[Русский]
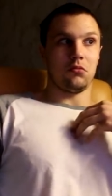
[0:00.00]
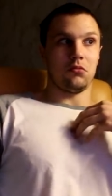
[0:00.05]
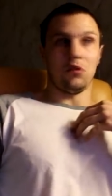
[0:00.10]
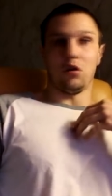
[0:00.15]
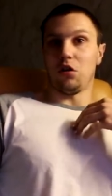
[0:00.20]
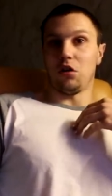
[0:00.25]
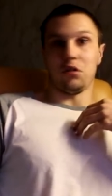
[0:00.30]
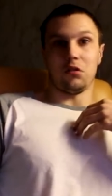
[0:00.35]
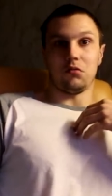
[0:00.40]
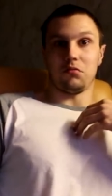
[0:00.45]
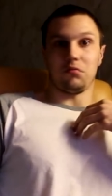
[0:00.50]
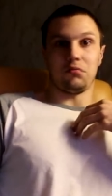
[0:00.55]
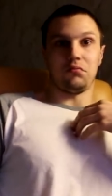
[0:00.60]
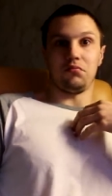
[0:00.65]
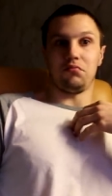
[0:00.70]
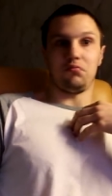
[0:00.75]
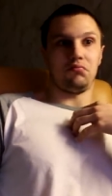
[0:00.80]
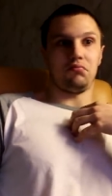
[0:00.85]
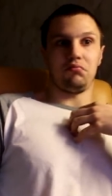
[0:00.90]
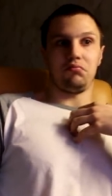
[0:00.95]
Ах,
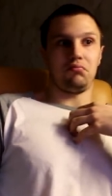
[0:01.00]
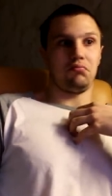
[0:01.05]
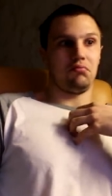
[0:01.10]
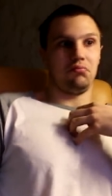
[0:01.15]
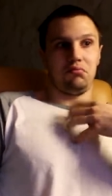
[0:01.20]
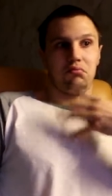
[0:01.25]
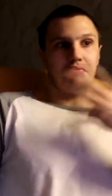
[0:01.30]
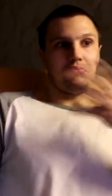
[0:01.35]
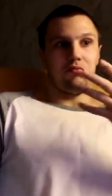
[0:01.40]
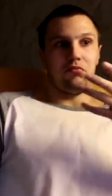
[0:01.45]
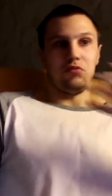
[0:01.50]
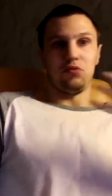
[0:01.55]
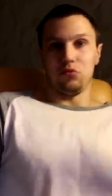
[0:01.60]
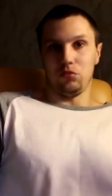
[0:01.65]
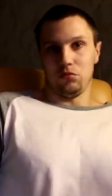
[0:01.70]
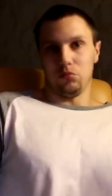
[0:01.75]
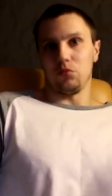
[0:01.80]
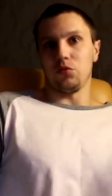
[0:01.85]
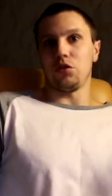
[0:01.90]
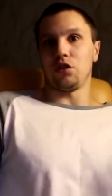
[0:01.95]

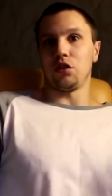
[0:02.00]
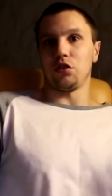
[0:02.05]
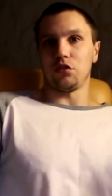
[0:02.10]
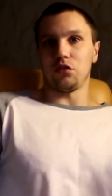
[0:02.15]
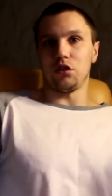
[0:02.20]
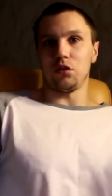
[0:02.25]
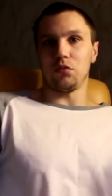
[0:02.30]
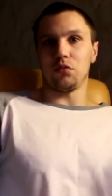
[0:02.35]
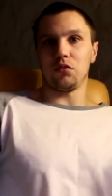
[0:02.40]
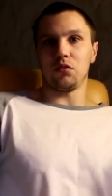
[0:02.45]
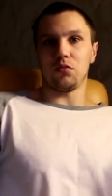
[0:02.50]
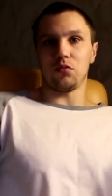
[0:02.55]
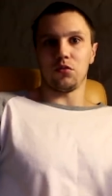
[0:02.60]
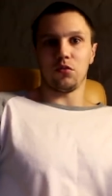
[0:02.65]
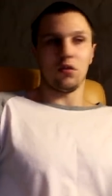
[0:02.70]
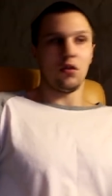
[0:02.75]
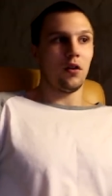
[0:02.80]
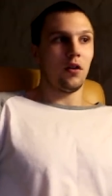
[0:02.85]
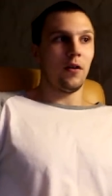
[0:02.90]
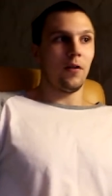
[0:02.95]
материться ну, не будем,
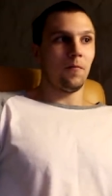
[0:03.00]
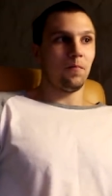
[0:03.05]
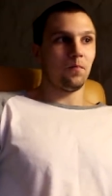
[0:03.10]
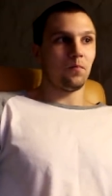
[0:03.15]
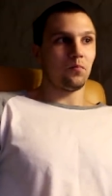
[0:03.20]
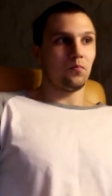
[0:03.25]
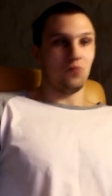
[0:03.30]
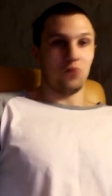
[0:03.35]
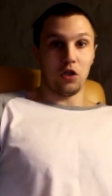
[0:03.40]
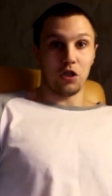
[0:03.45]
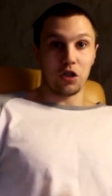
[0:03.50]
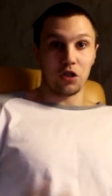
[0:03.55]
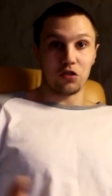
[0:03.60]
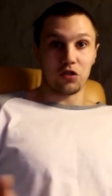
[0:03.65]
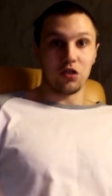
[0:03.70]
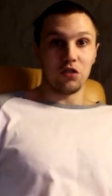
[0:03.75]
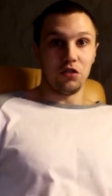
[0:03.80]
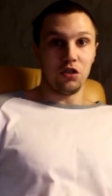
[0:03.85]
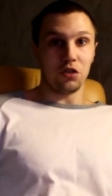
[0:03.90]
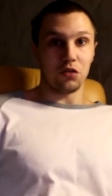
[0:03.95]
но таких
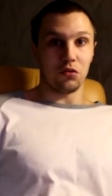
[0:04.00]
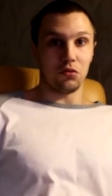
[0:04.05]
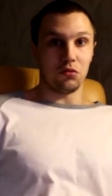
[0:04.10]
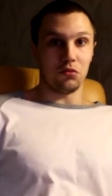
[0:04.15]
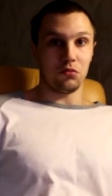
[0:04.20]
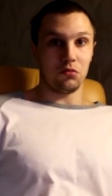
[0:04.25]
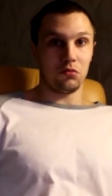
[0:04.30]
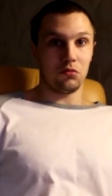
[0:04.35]
цен нету.